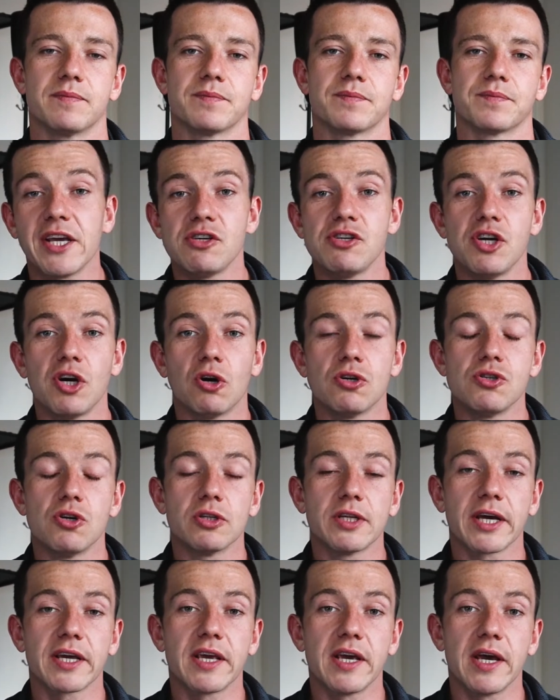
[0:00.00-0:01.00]
A jeśli chodzi o
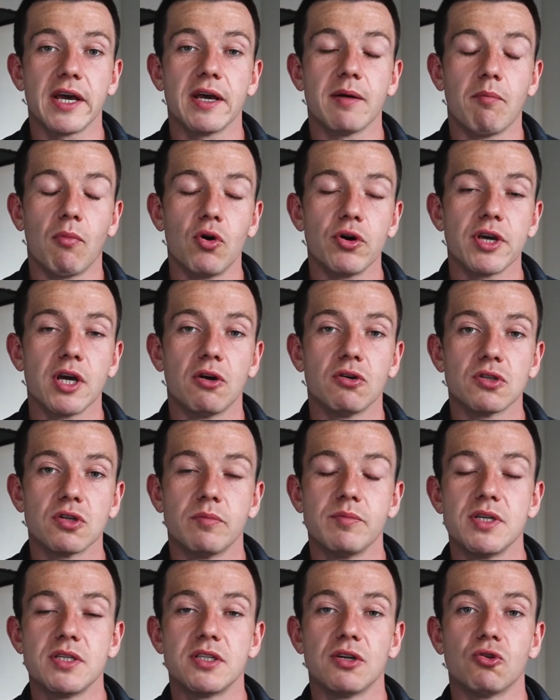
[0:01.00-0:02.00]
takie moje
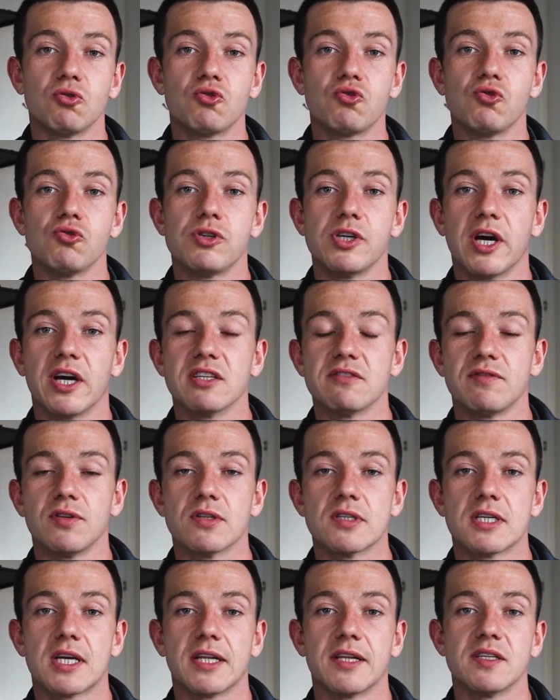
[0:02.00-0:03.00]
osobiste odczucia
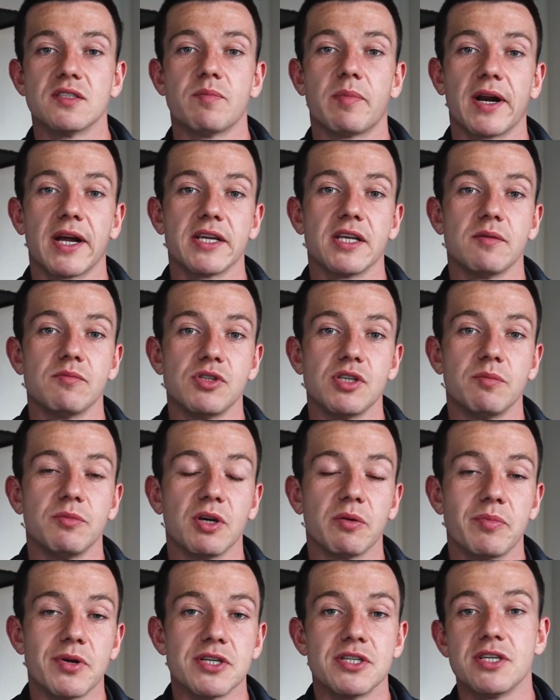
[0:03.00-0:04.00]
związane z braniem
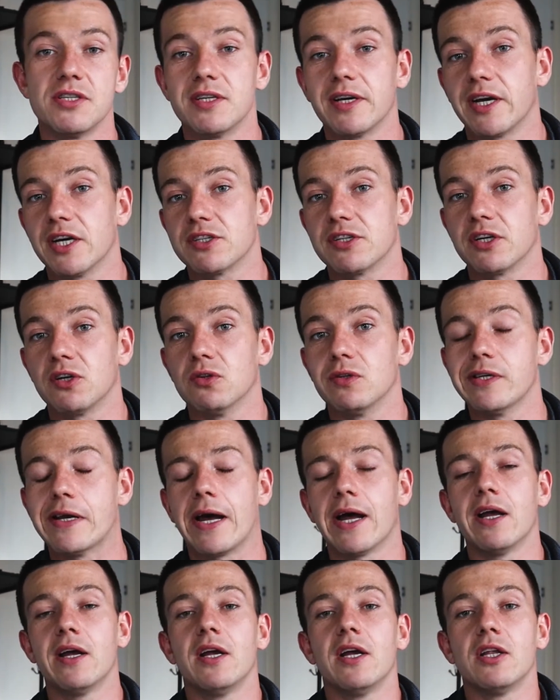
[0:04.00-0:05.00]
zimnych prysznicy każdego
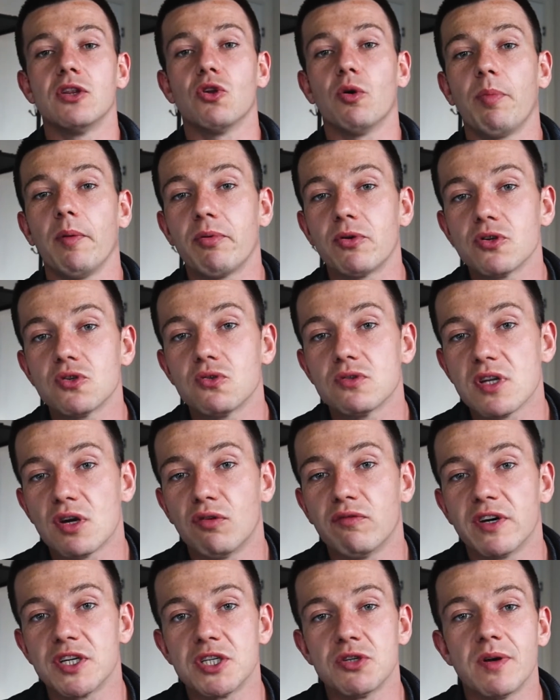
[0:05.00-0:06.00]
dnia, to po prostu
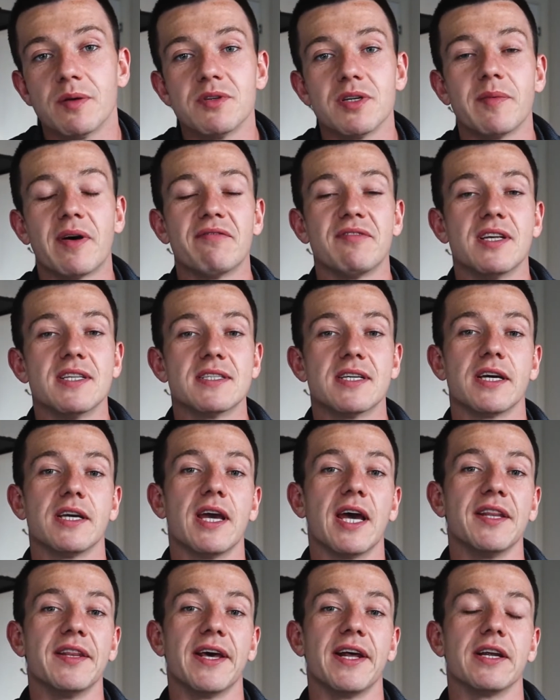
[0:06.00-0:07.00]
zauważyłem, że mam więcej
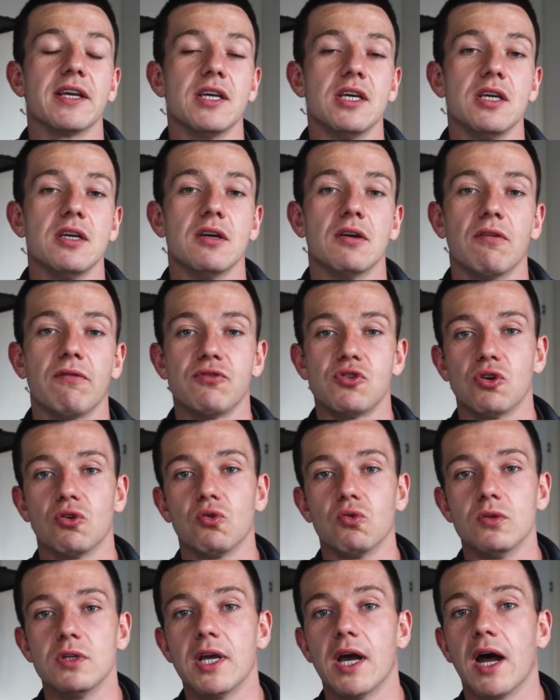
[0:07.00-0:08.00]
energii w
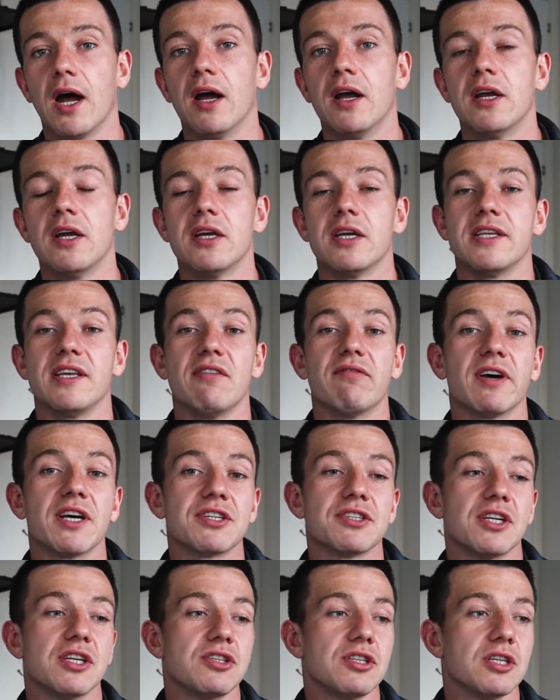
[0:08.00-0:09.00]
ciągu dnia.
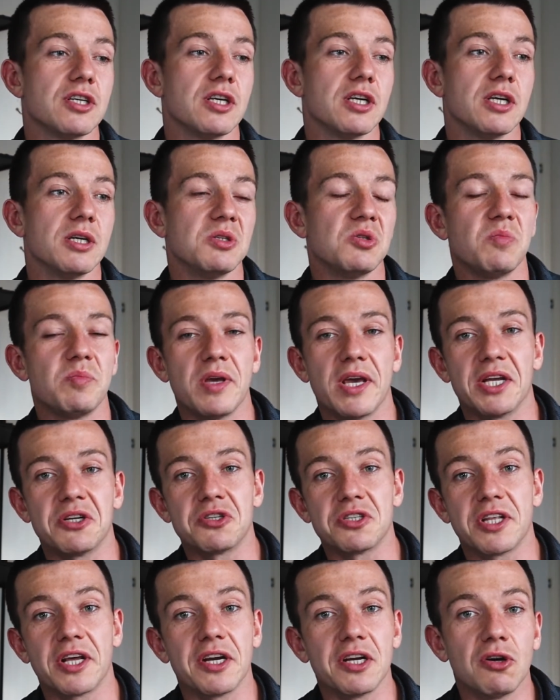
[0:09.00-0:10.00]
Nieważne czy śpię
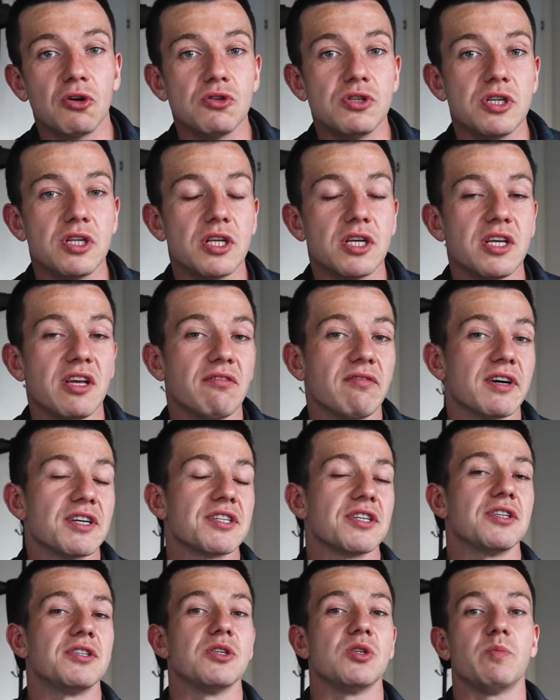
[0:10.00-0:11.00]
4 godziny,
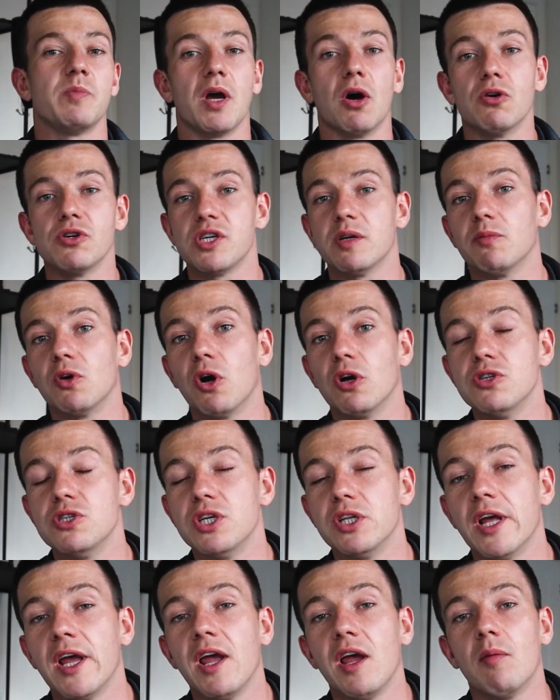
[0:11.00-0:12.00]
nieważne czy śpię 8
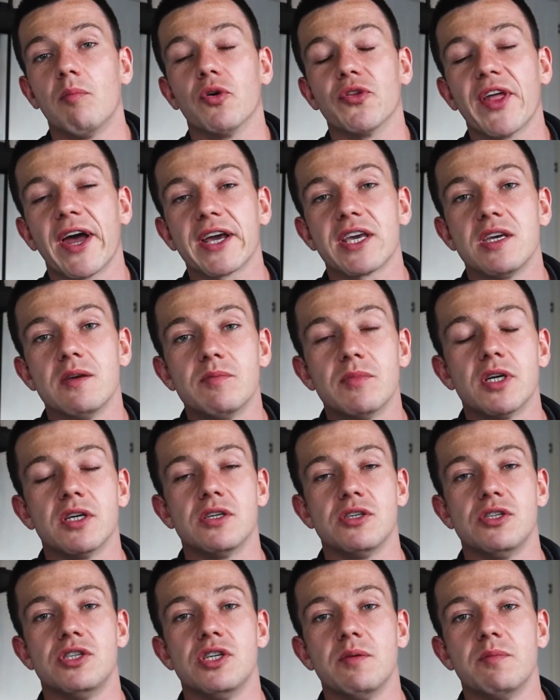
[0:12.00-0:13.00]
godzin, po takim
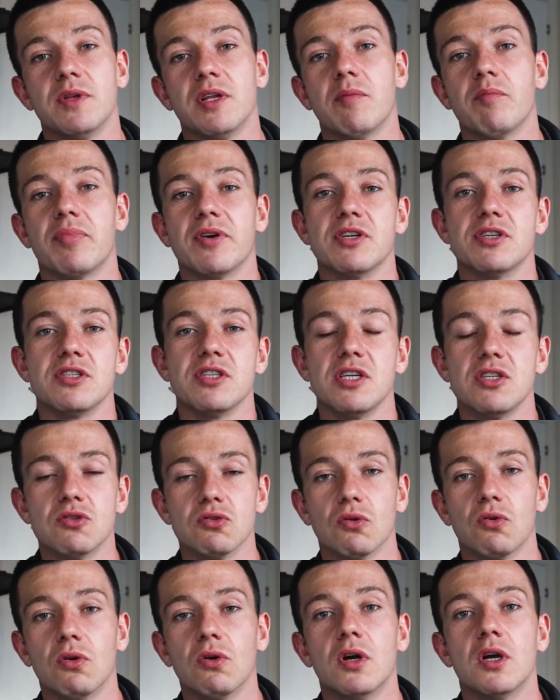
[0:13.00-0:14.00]
zimnym
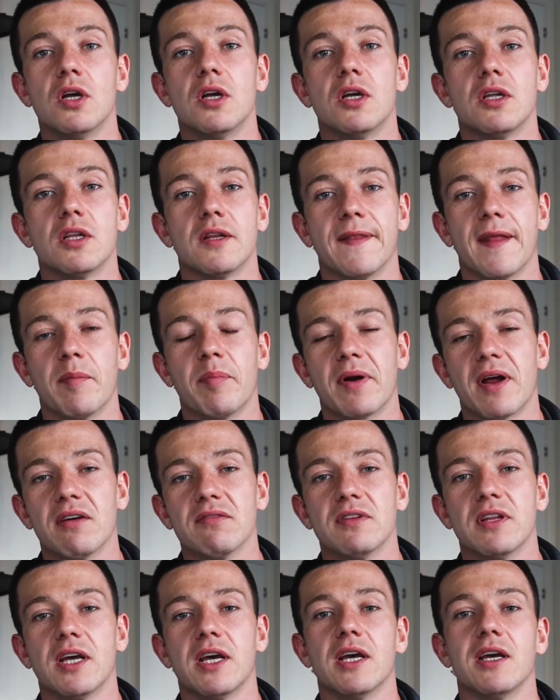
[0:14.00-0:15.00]
prysznicu
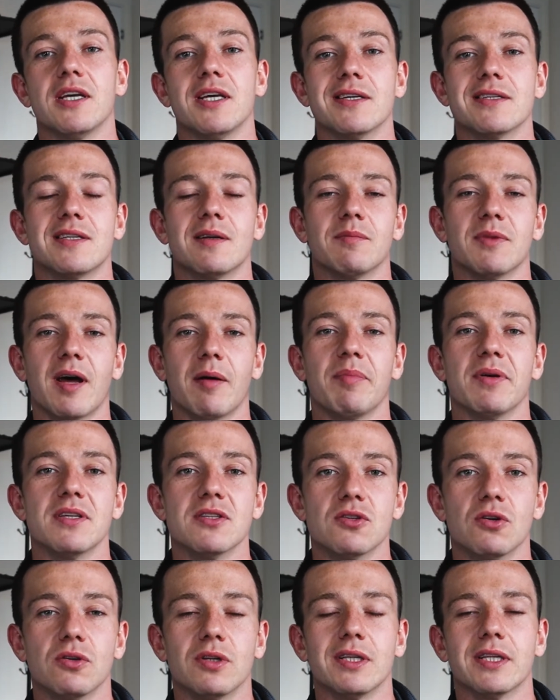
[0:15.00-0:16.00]
naprawdę jestem
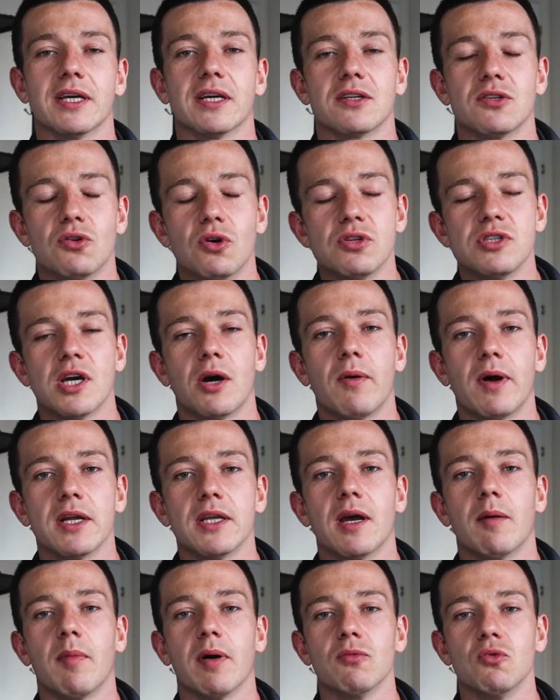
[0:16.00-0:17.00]
napędzony tak do
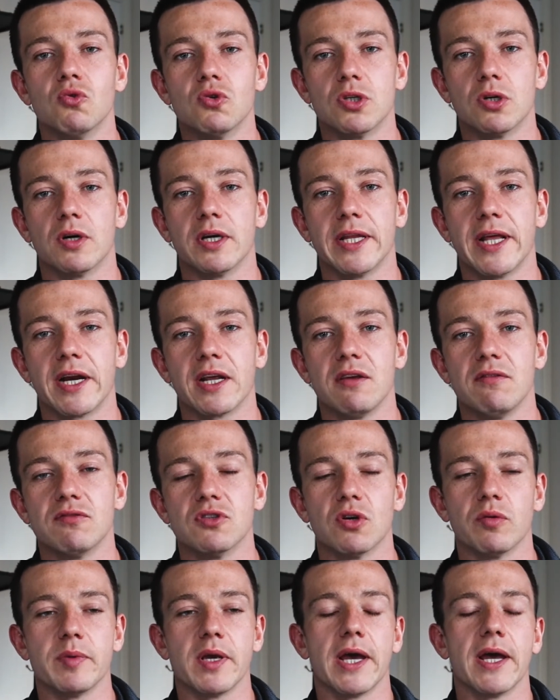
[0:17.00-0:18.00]
działania, mam dużo energii w
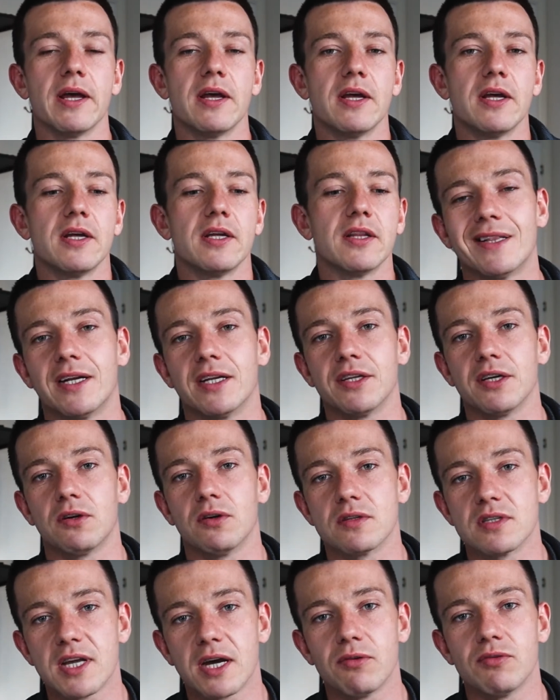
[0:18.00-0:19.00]
sobie,
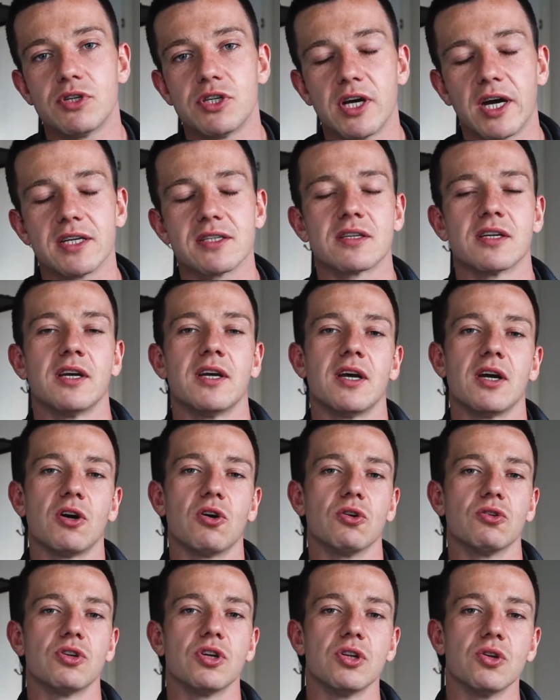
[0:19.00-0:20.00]
dlatego cały czas
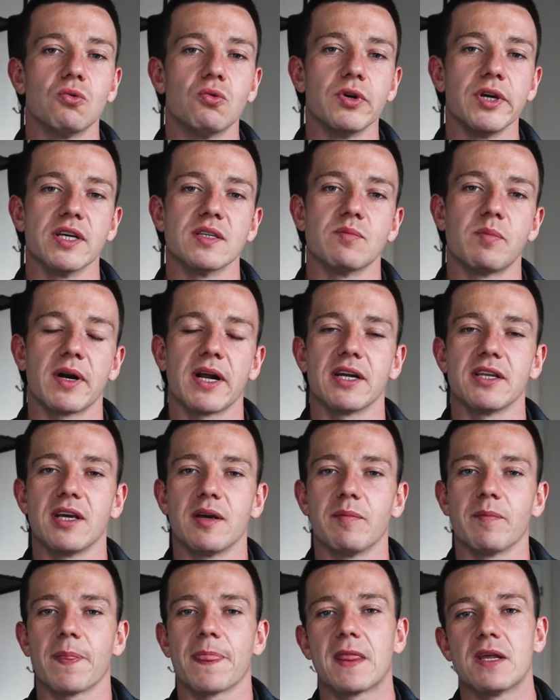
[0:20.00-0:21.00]
kontynuuję z braniem